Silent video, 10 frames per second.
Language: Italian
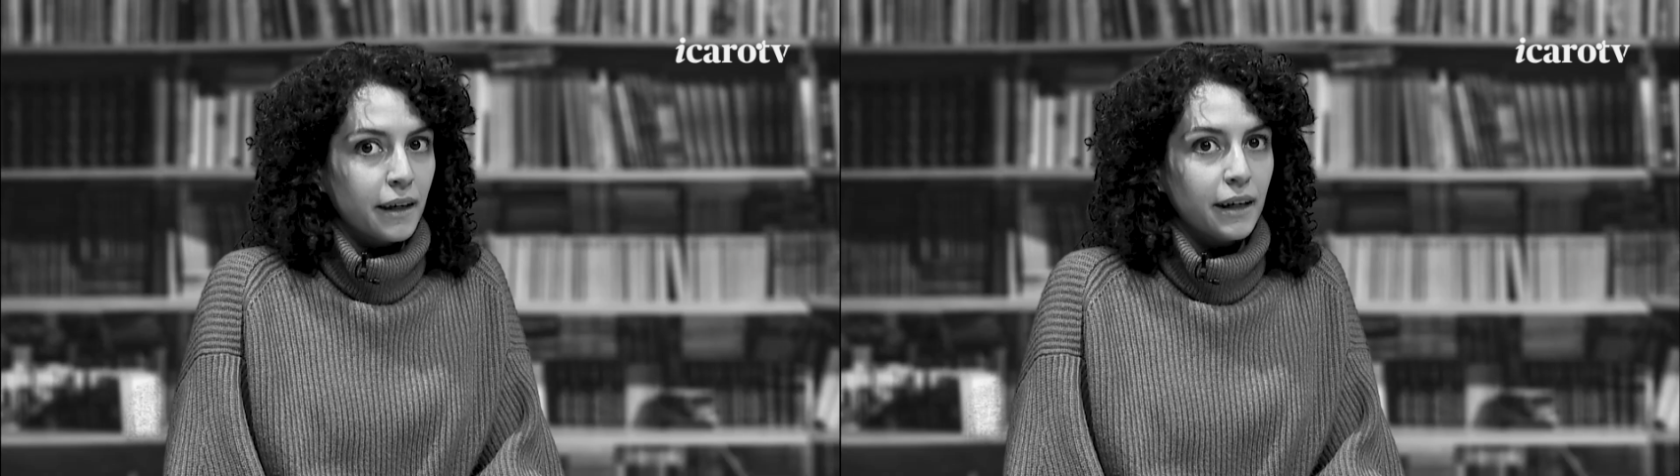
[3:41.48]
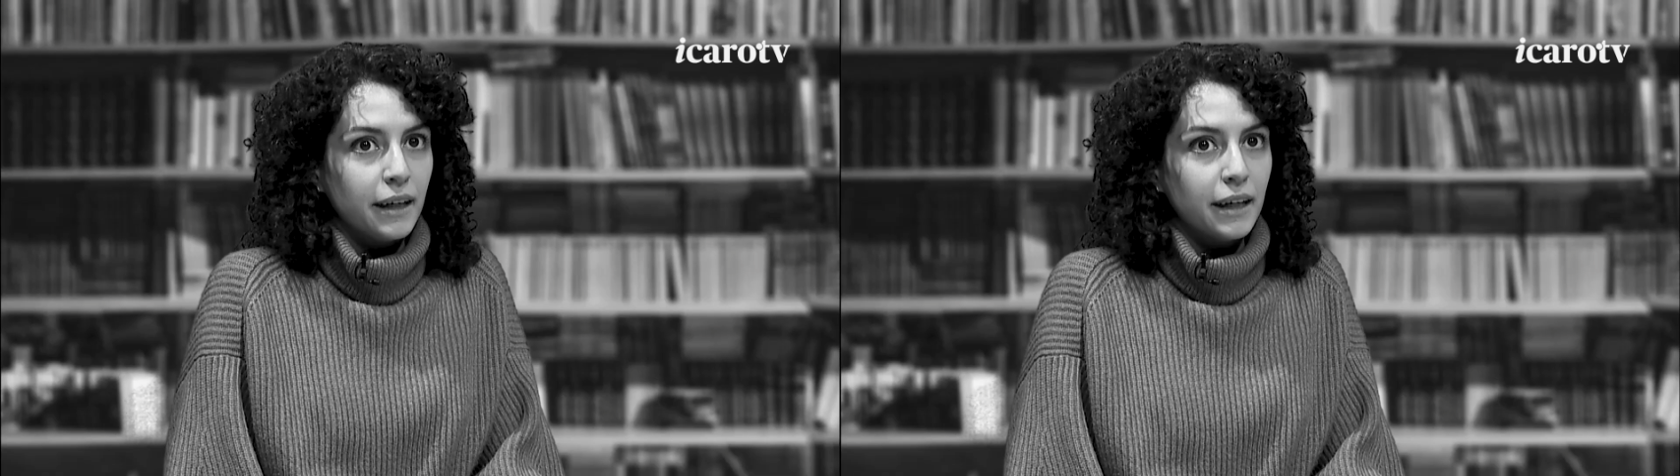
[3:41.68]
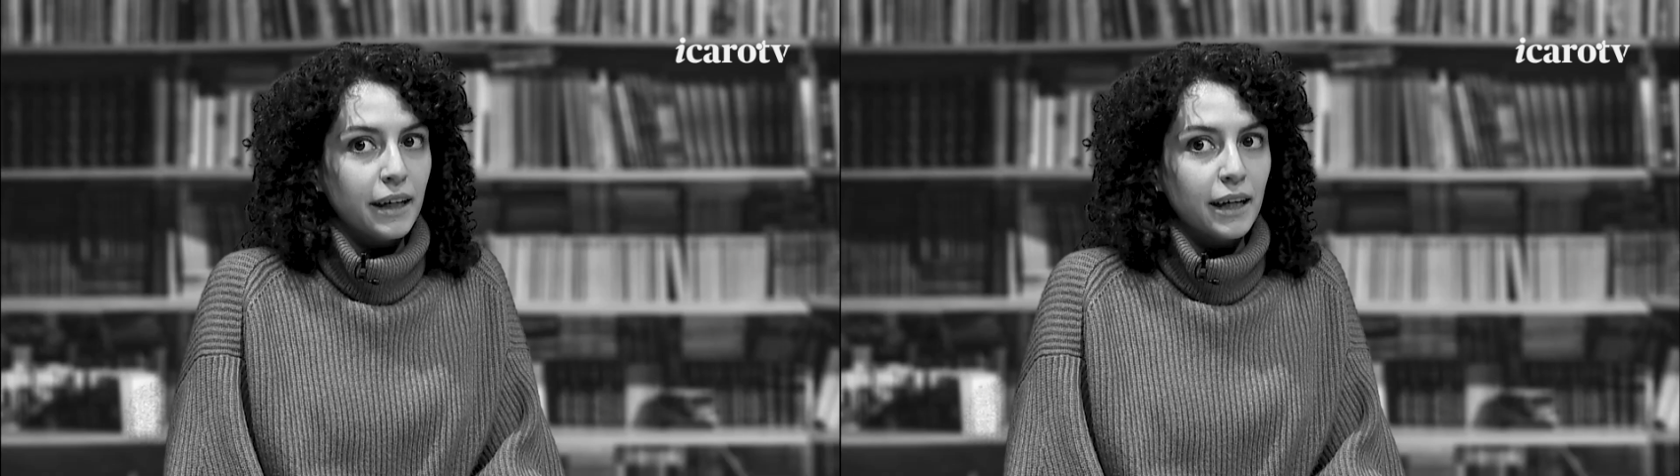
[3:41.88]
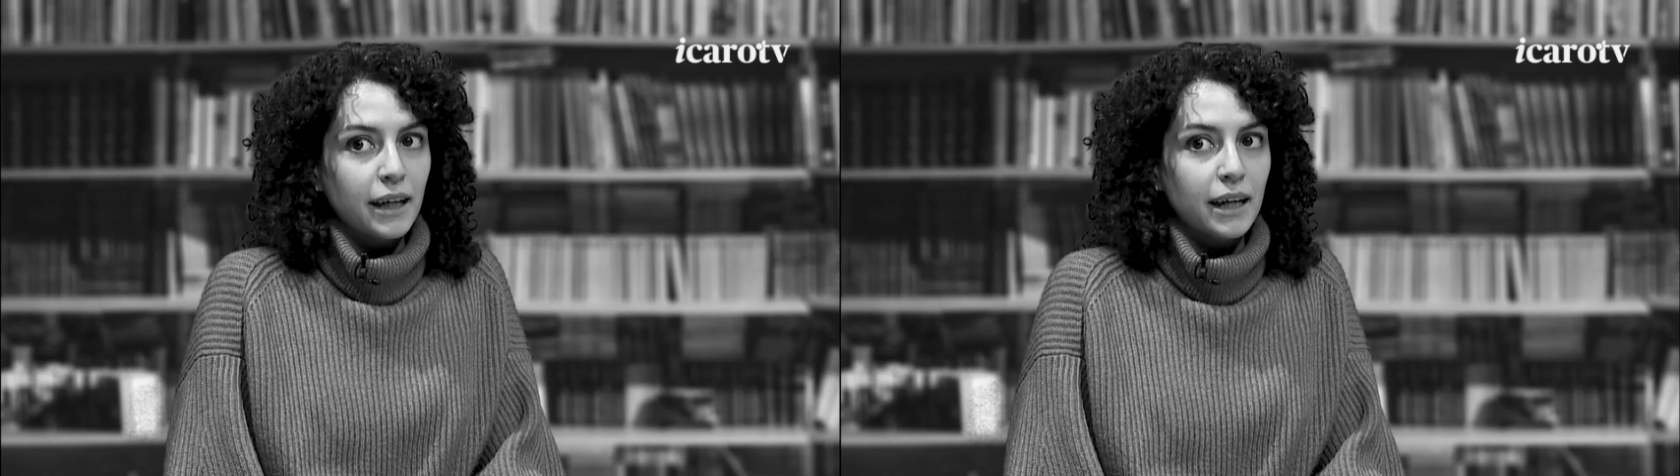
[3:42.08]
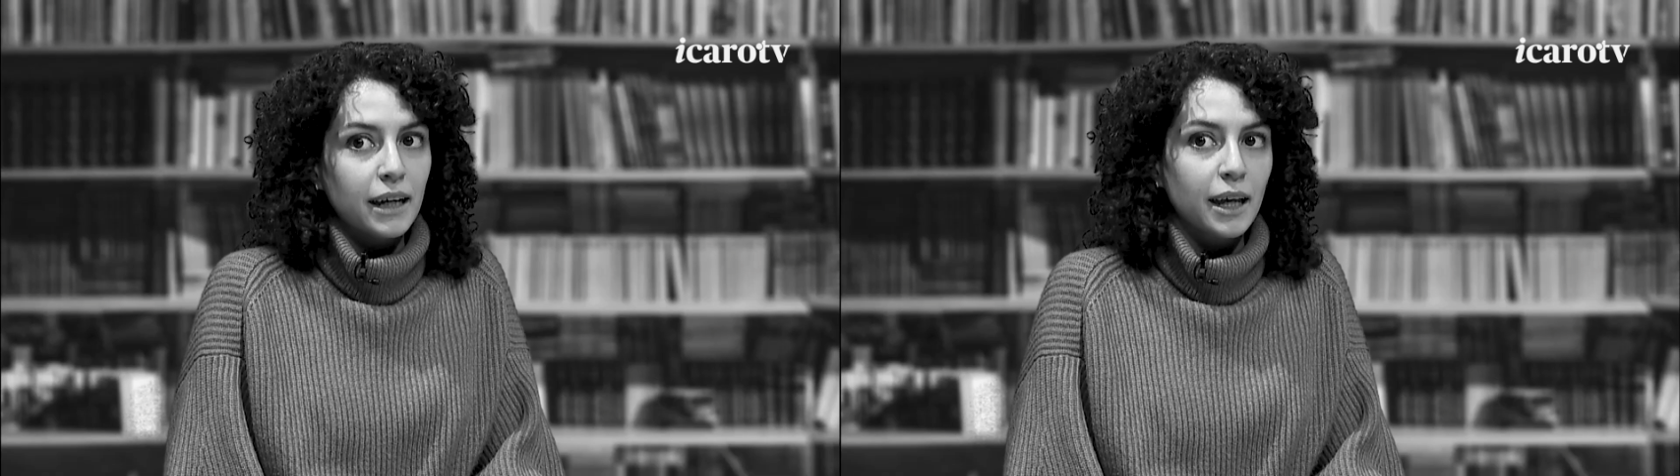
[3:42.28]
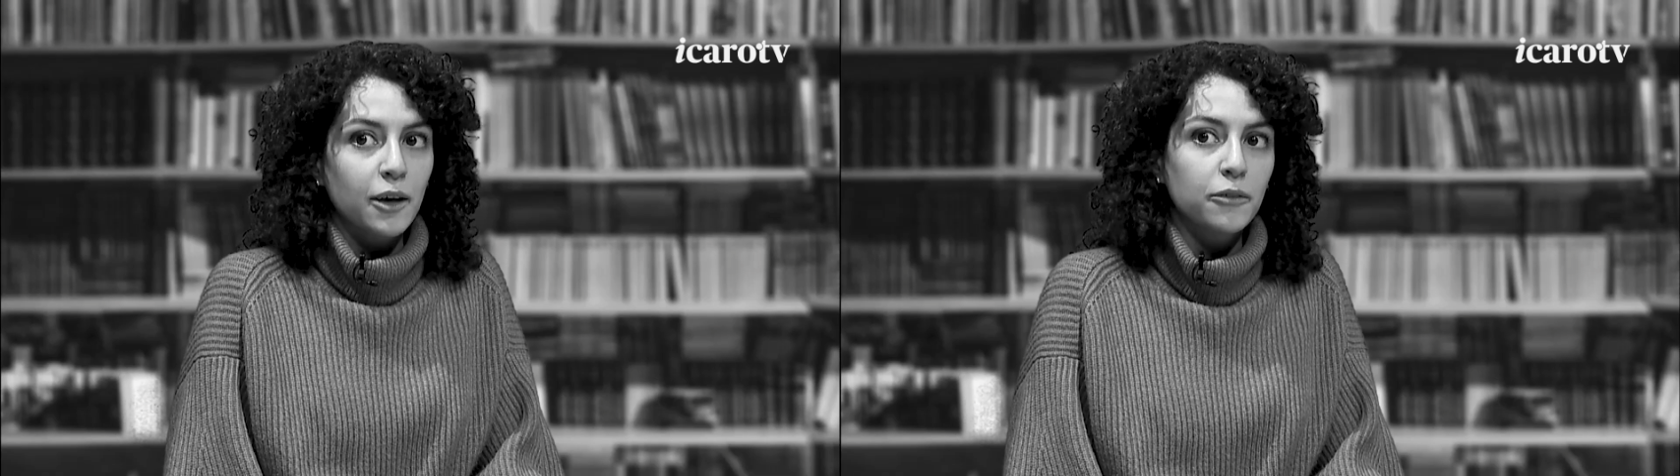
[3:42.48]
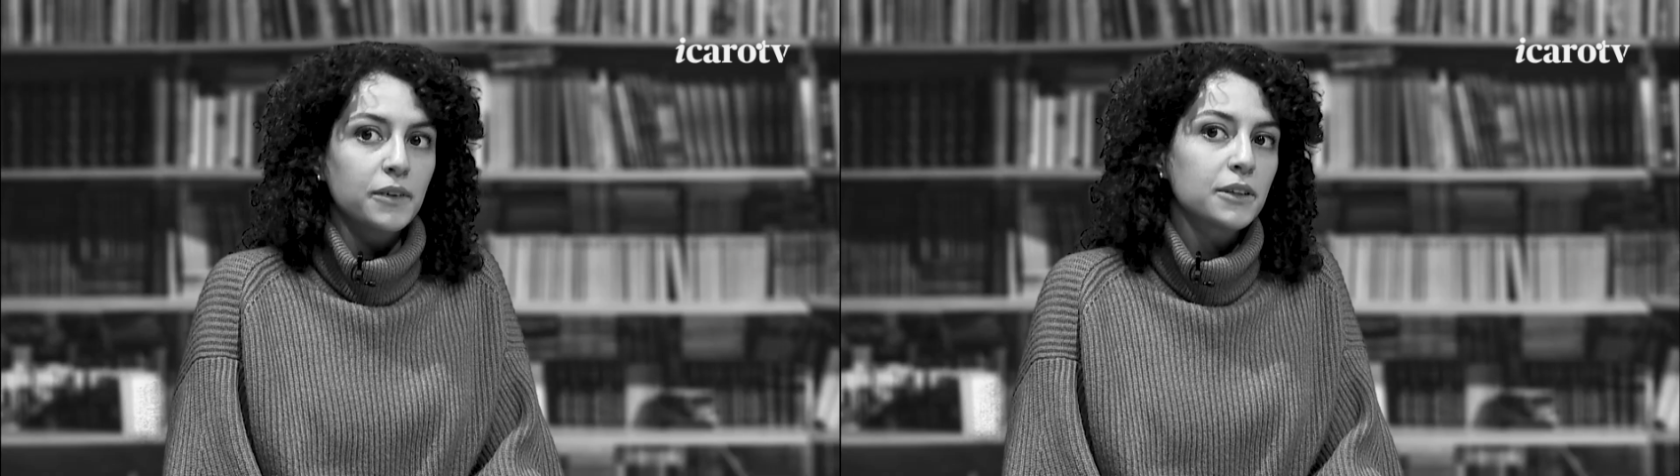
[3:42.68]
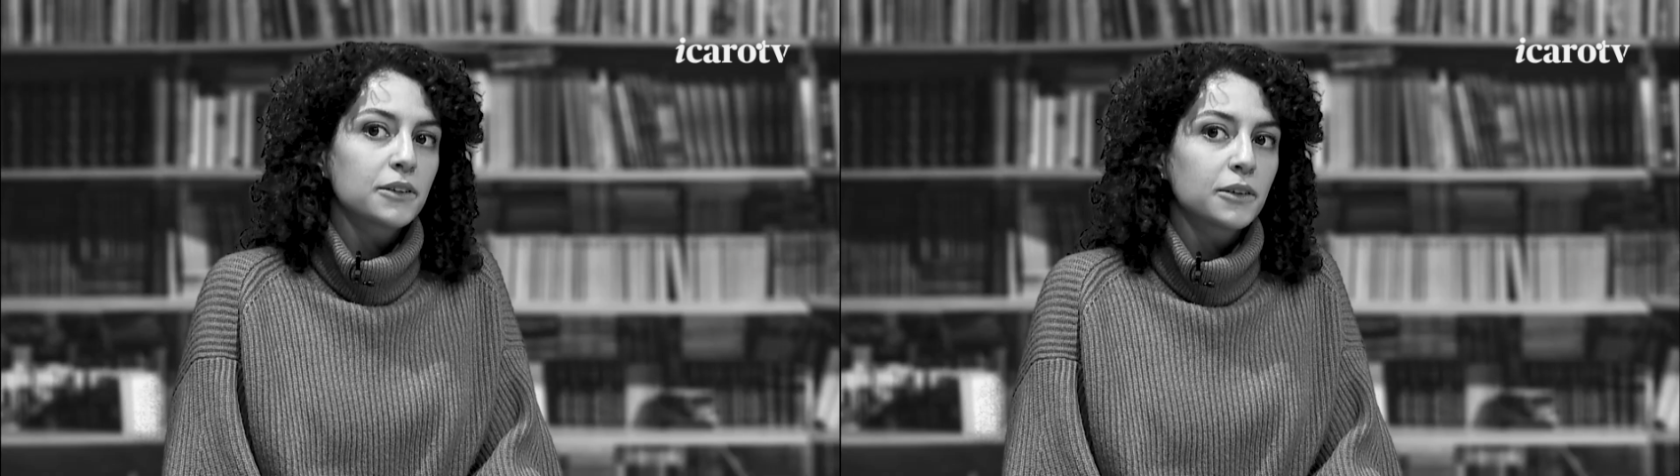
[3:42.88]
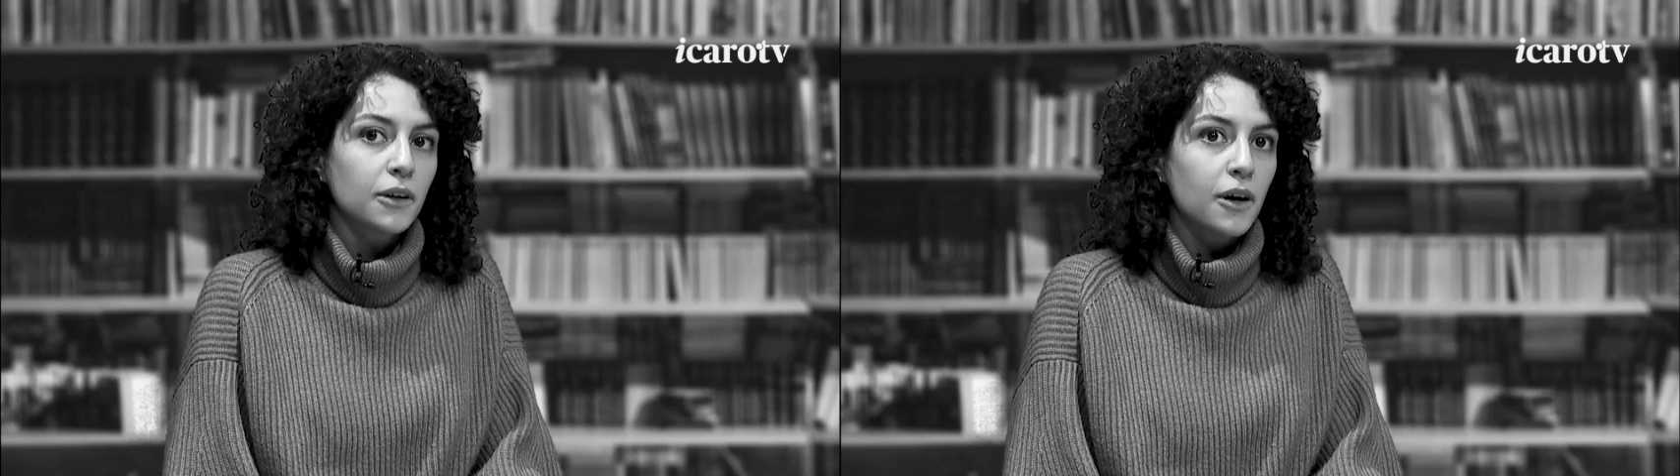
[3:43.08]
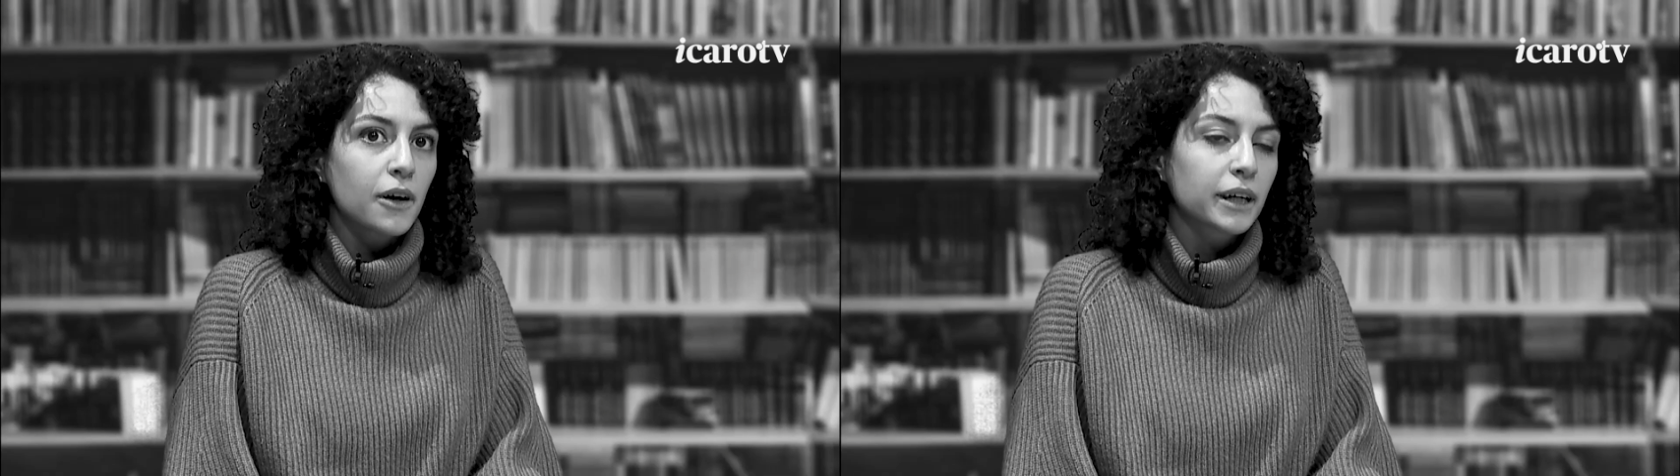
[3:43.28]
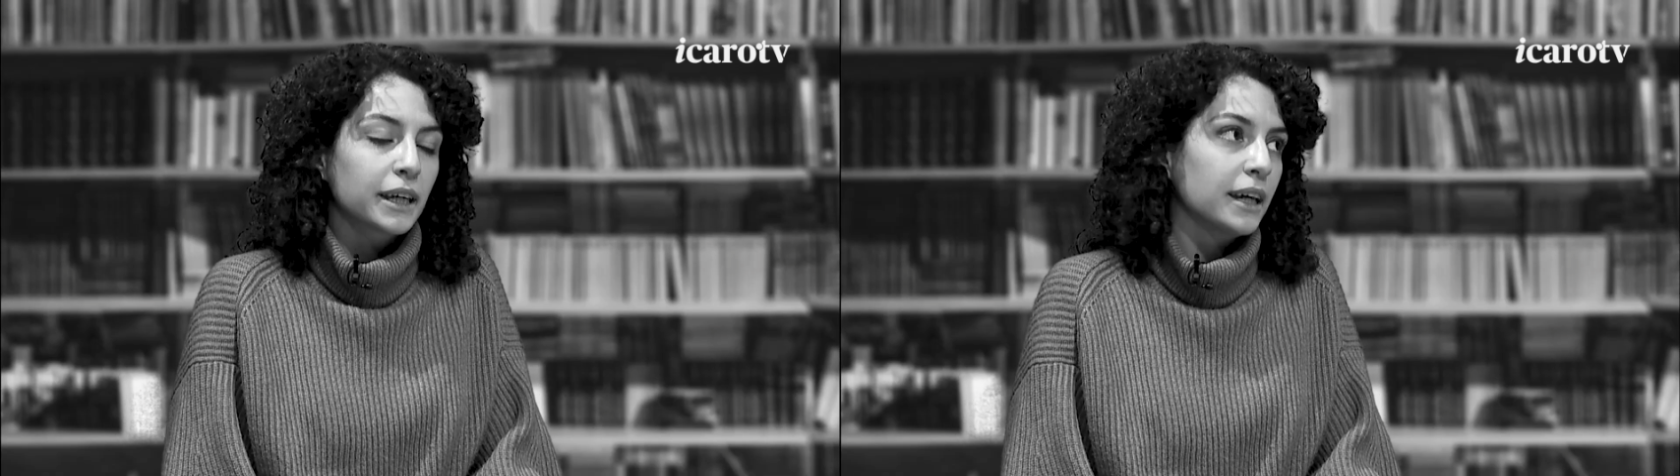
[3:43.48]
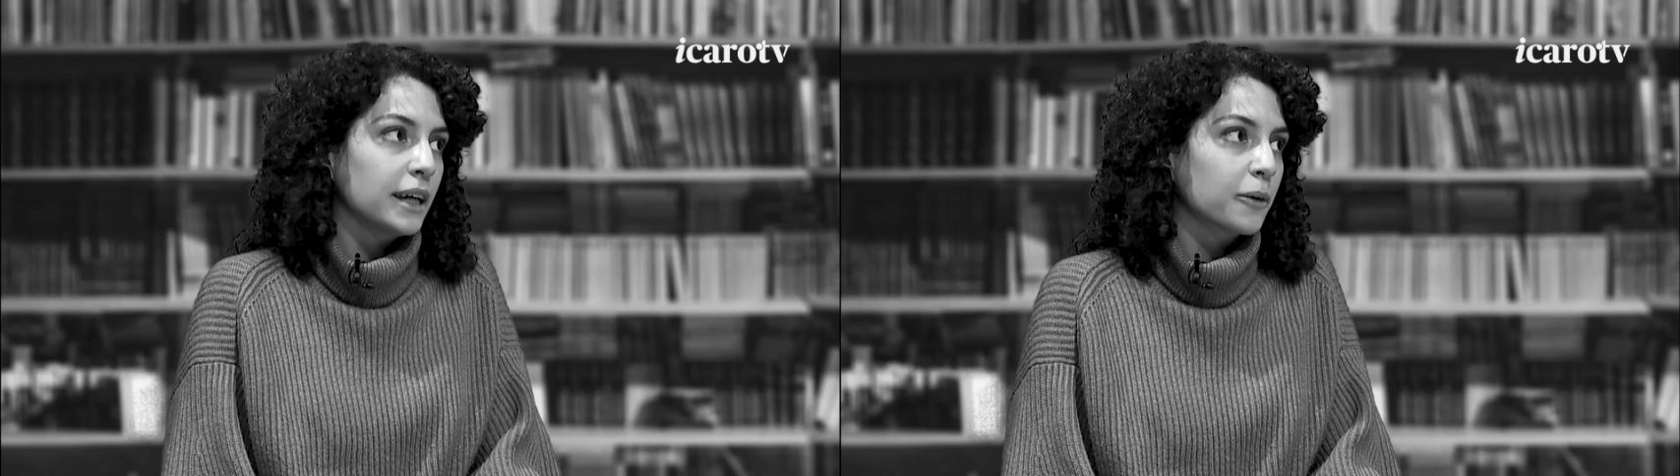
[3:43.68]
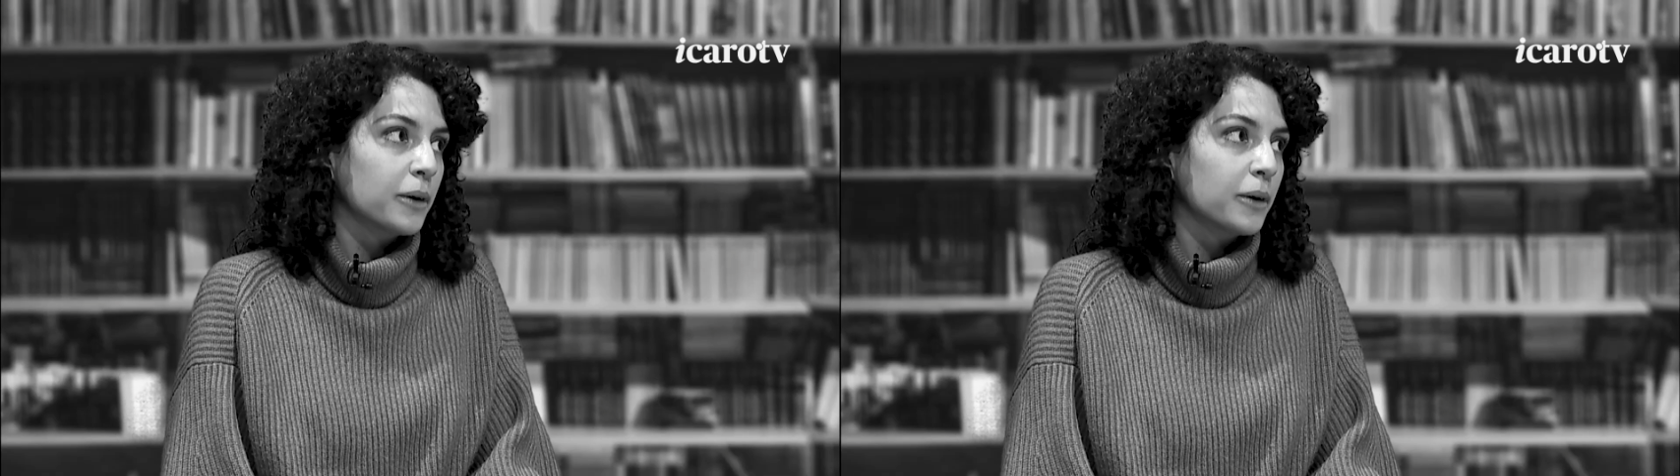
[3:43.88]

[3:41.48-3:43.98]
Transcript: E, e ho visto che